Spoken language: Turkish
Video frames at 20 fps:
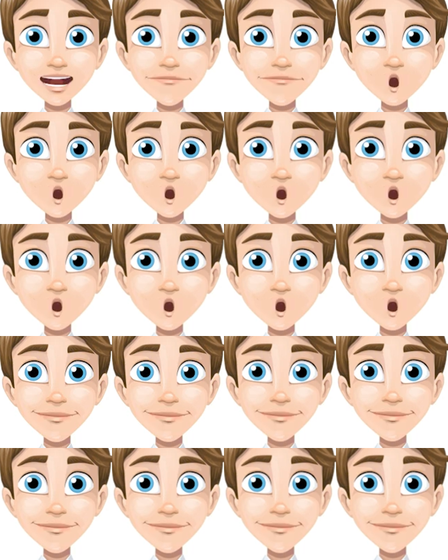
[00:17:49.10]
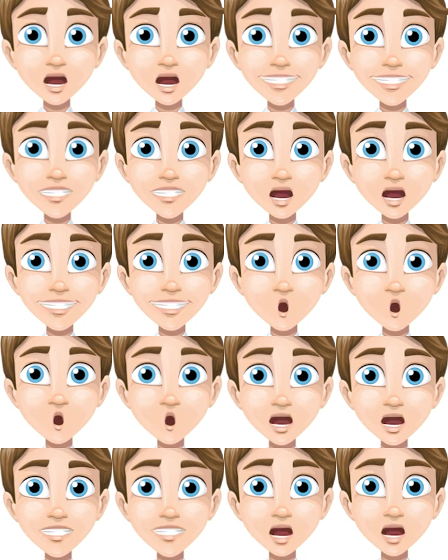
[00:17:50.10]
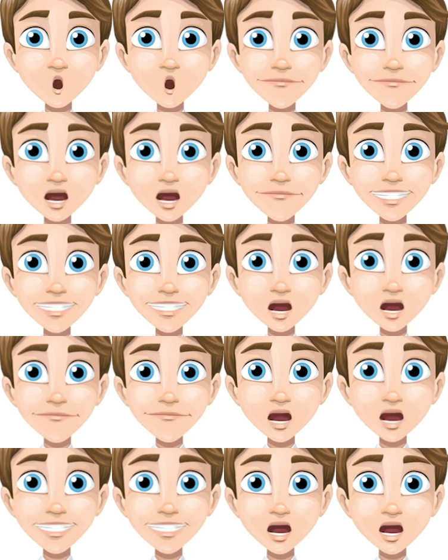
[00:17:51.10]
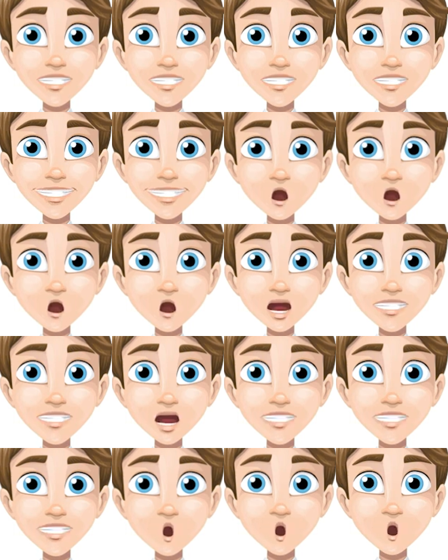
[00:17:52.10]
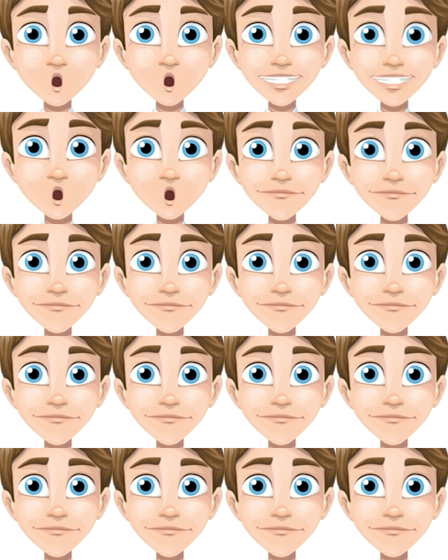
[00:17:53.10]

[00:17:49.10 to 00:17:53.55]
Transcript: bakıyorum eksi 3,04 değerim var. Eksi 3,04 değerim